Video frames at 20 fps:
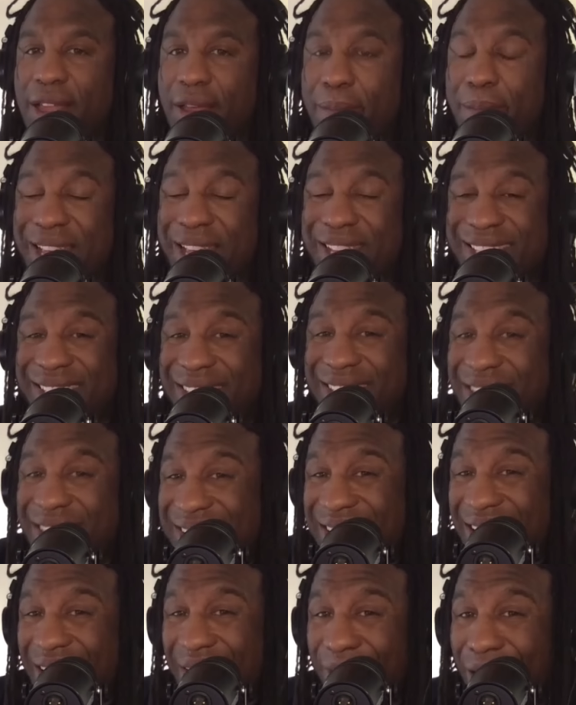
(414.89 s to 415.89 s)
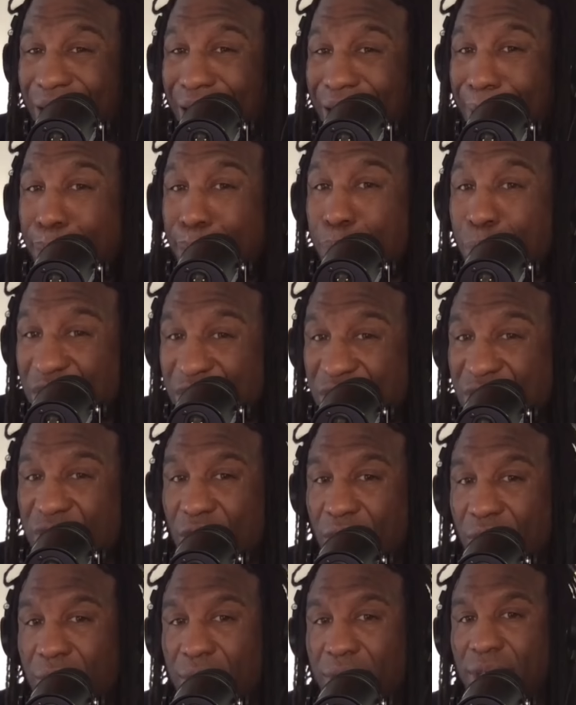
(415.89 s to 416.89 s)
Mais si ça va à
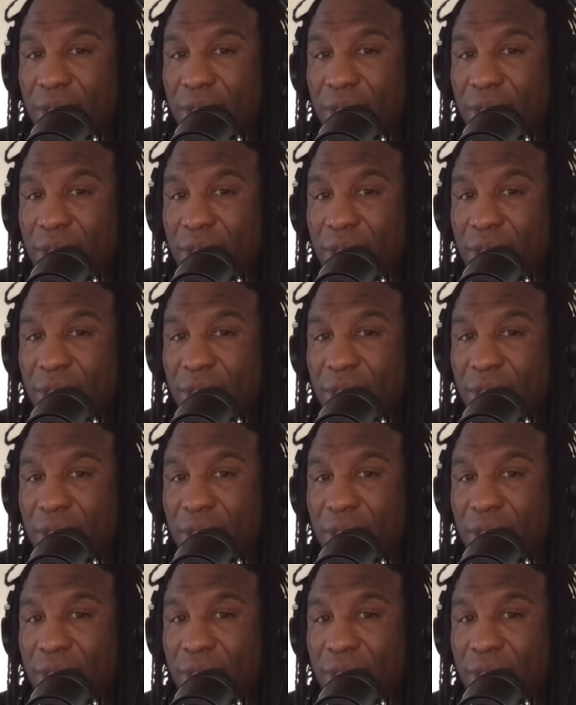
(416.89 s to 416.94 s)
Boston,